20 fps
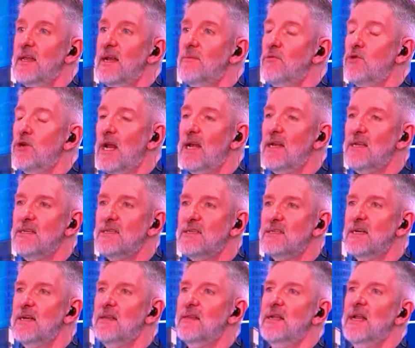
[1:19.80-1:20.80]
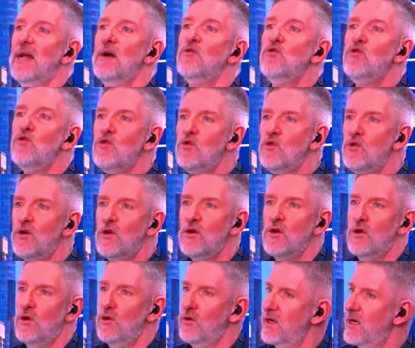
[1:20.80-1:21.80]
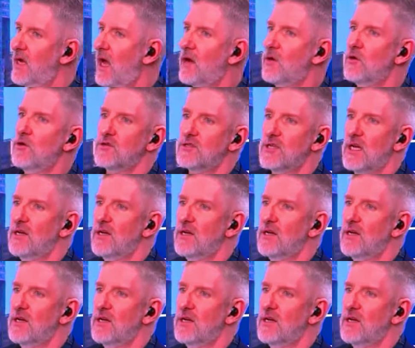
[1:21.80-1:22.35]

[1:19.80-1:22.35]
de la Mona Lisa, de la U o de qué cosa. Ojalá